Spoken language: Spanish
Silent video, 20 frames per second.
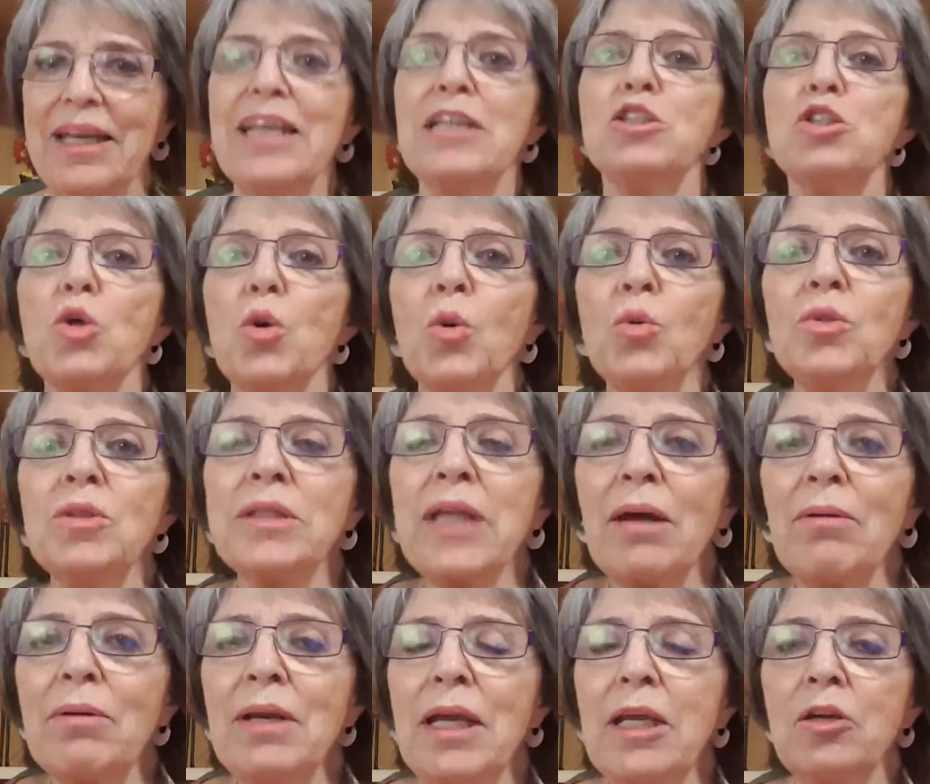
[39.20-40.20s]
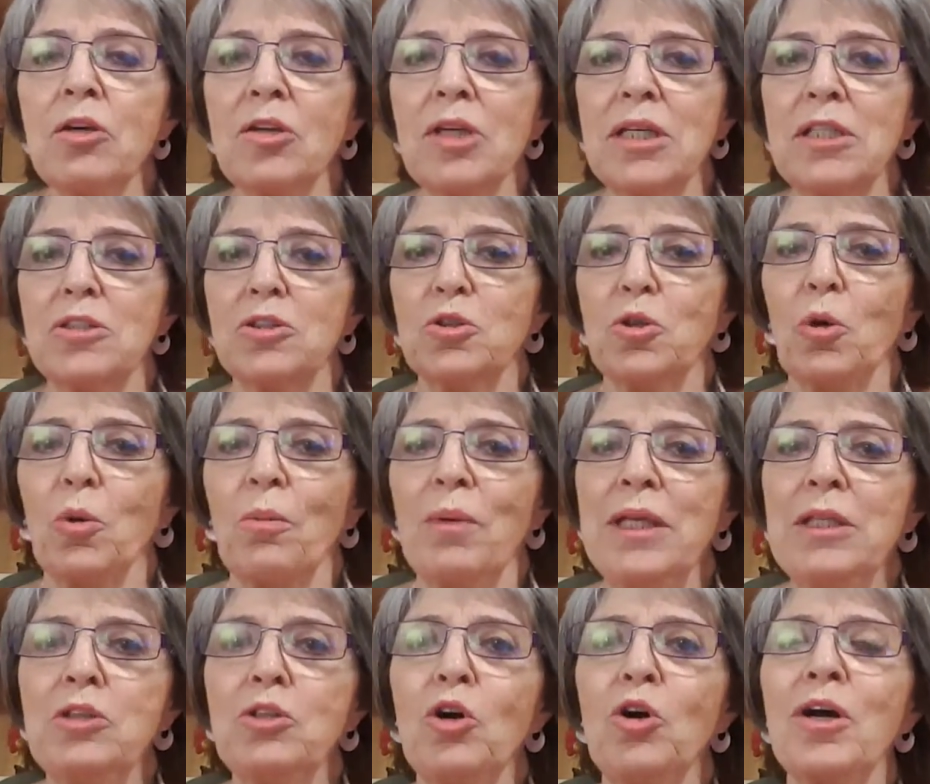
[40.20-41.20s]
Es un tablero de
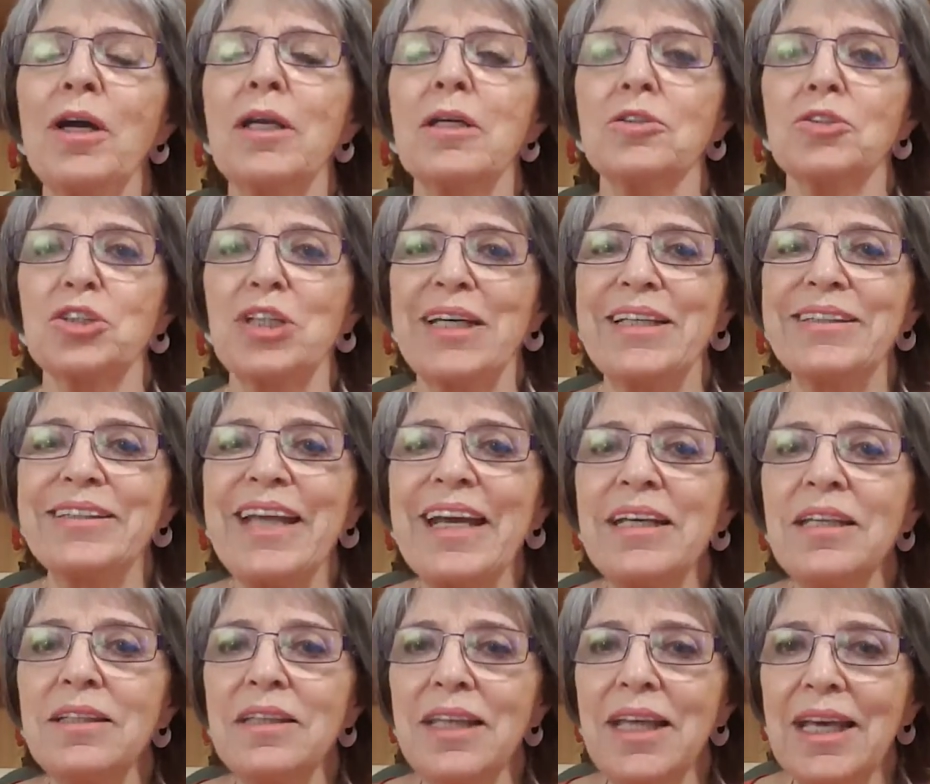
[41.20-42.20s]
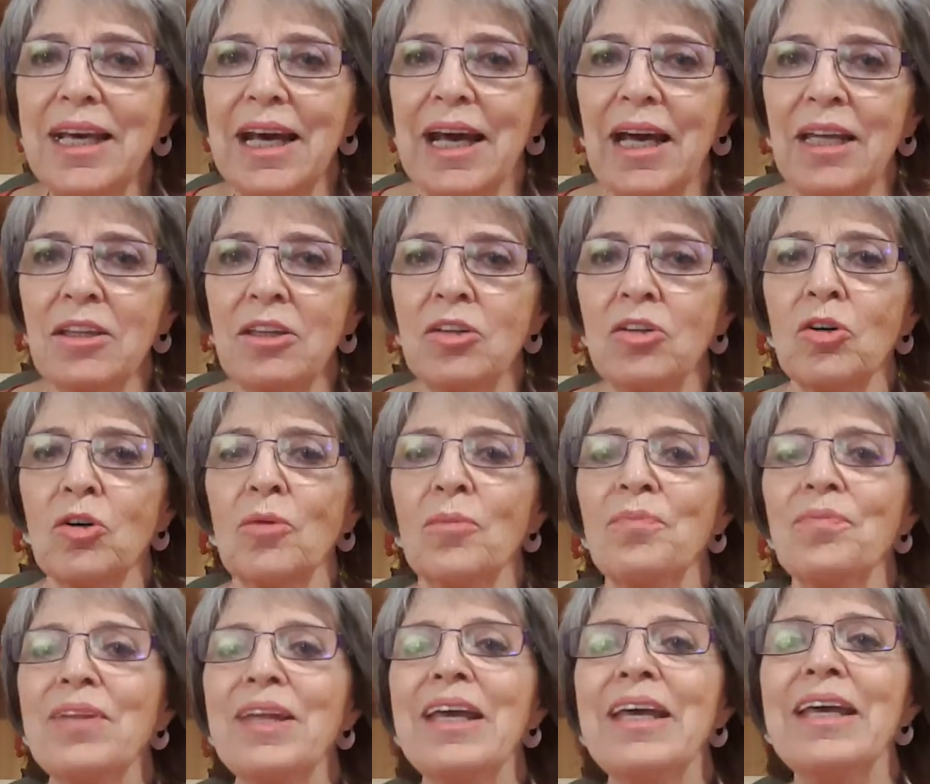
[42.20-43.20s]
instrumentos que nos está indicando
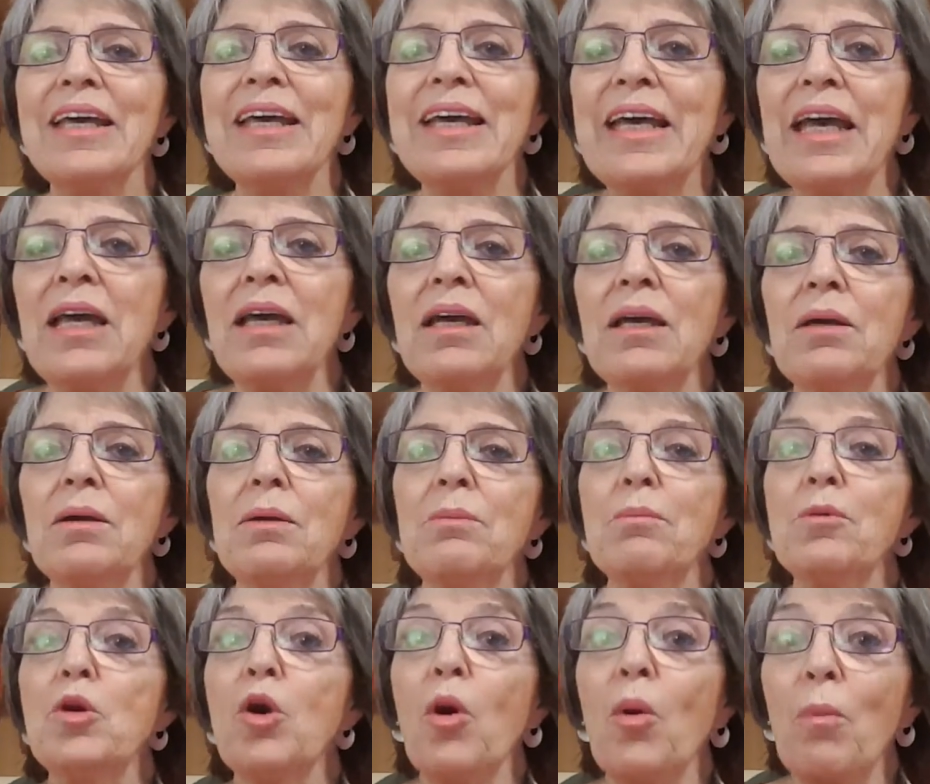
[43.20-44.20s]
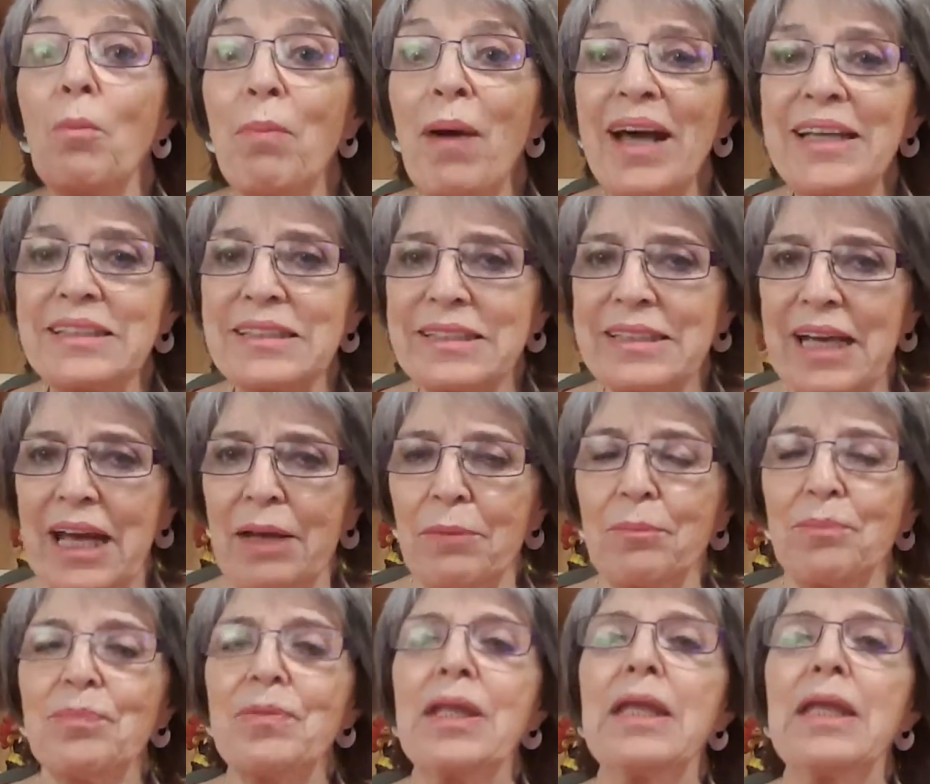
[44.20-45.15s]
qué nos pasa.